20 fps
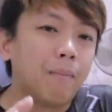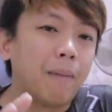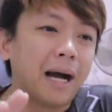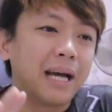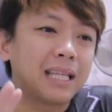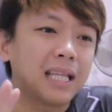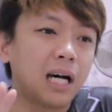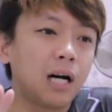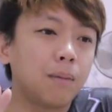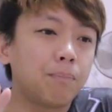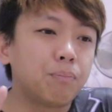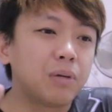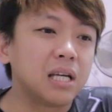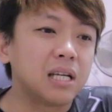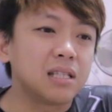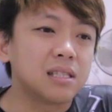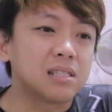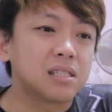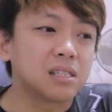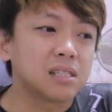买到
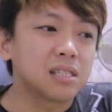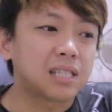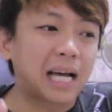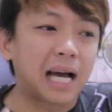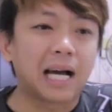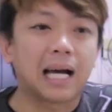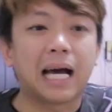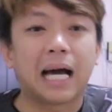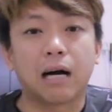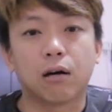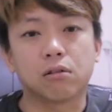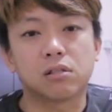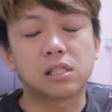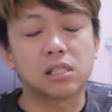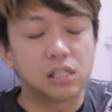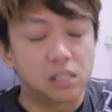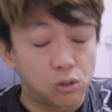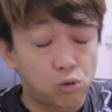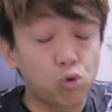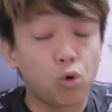品质刚好
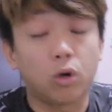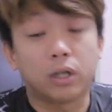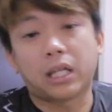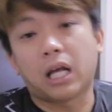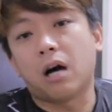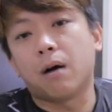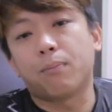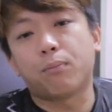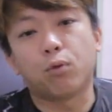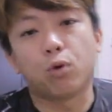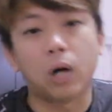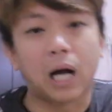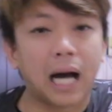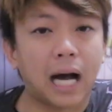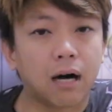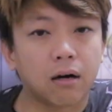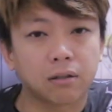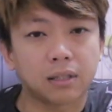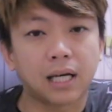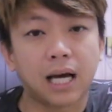是做到不
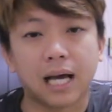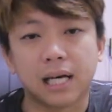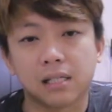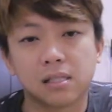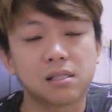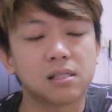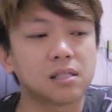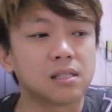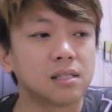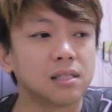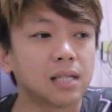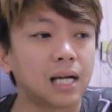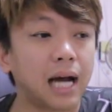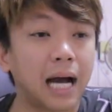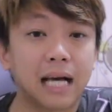好的，还是怎样？